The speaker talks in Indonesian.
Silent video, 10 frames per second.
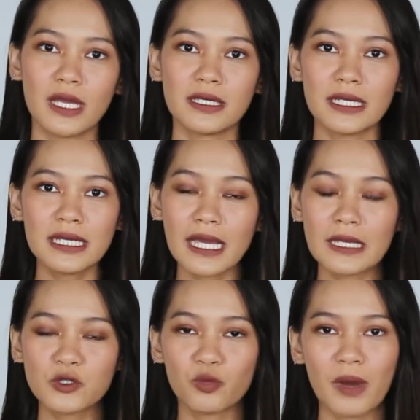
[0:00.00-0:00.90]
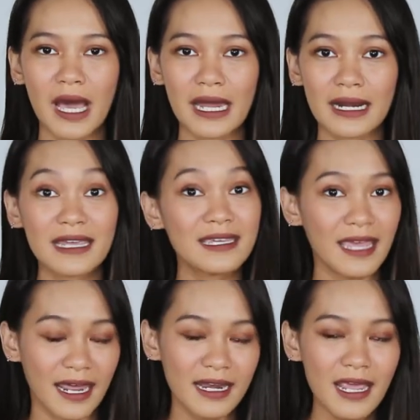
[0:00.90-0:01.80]
Jadi nggak cuma karena
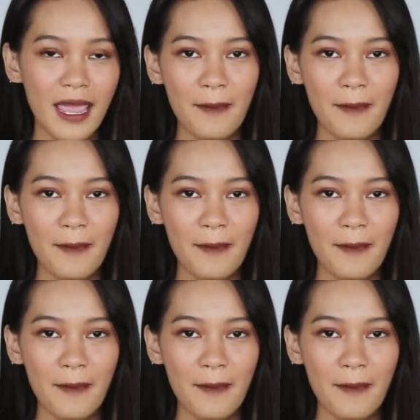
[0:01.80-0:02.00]
gen,